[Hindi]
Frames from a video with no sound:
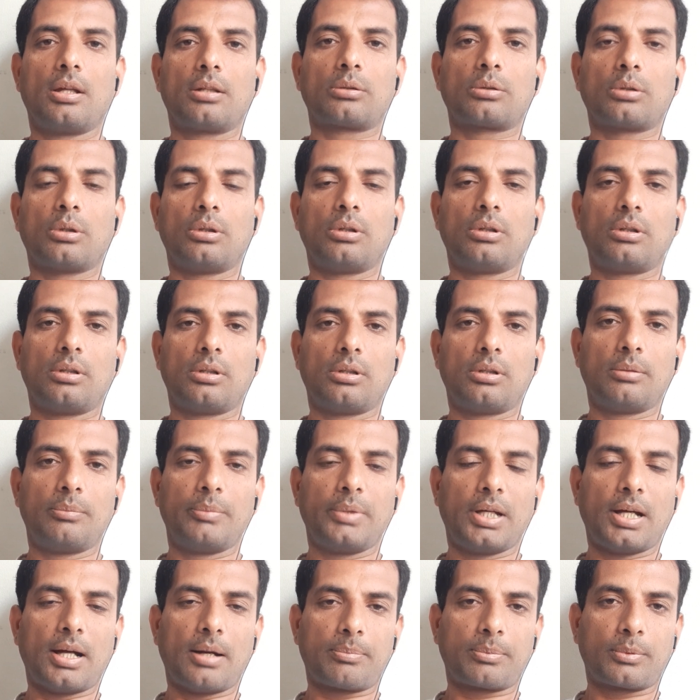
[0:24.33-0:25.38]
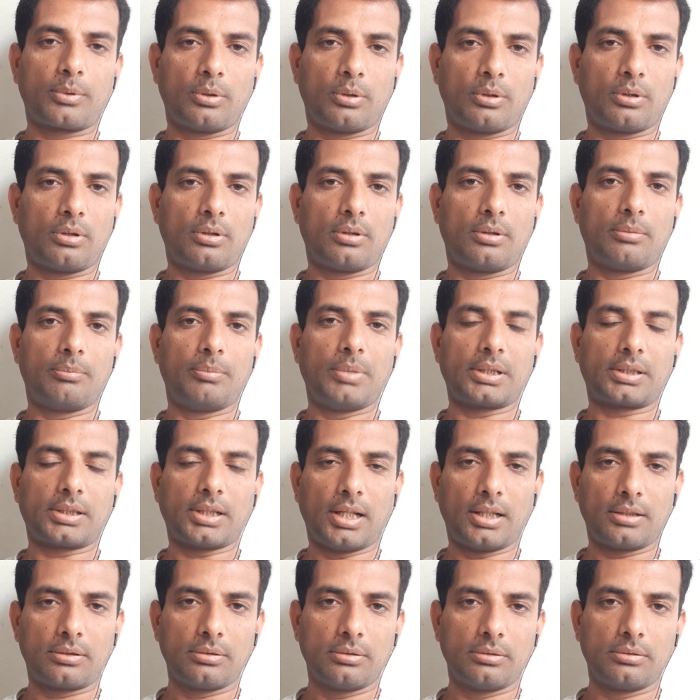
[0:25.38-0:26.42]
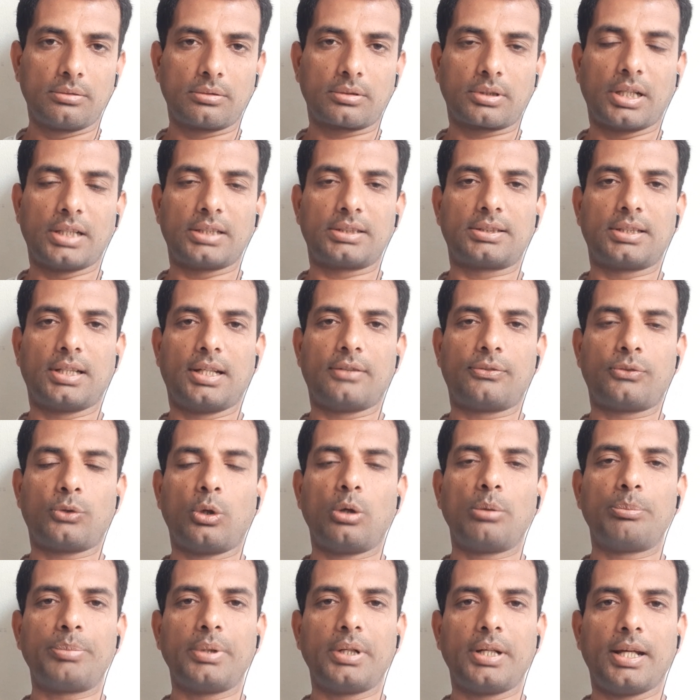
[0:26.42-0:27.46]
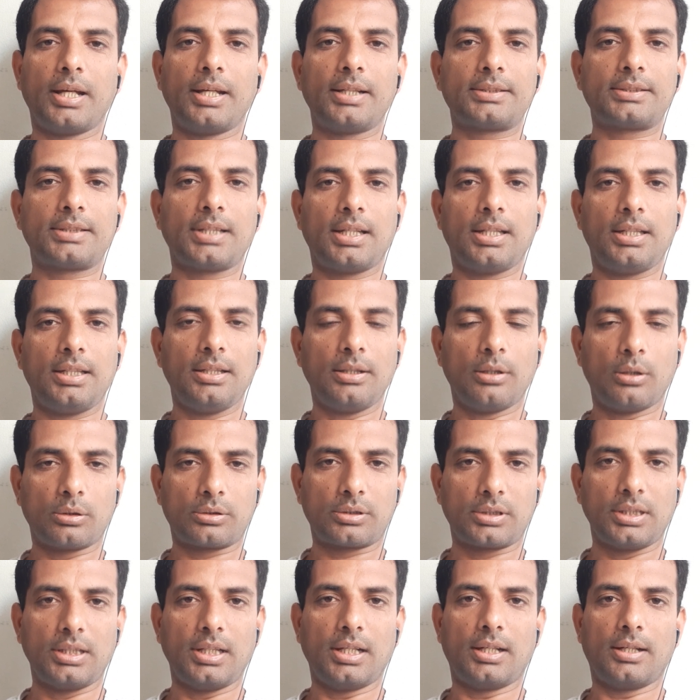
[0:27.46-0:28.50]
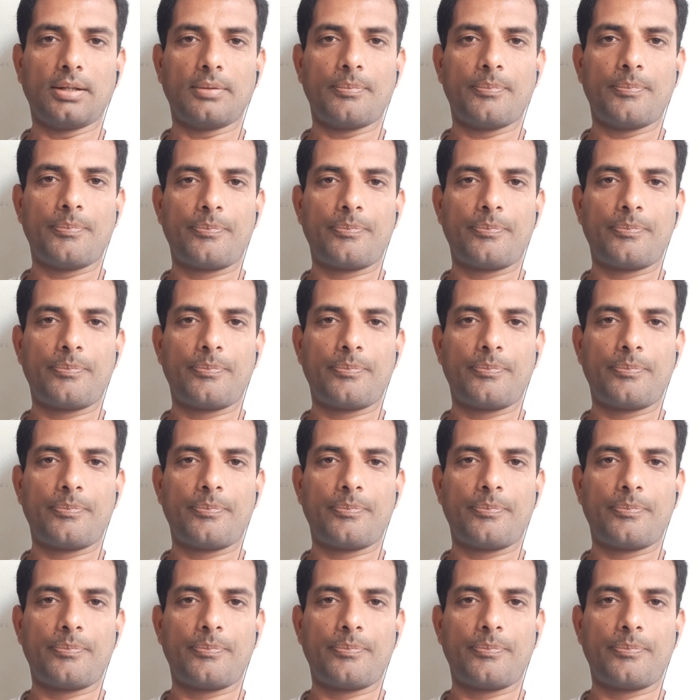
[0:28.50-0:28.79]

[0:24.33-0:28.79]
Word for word: तो मैं आपको बता दूँ कि सेफ़ ओपन ऐसे ही होती है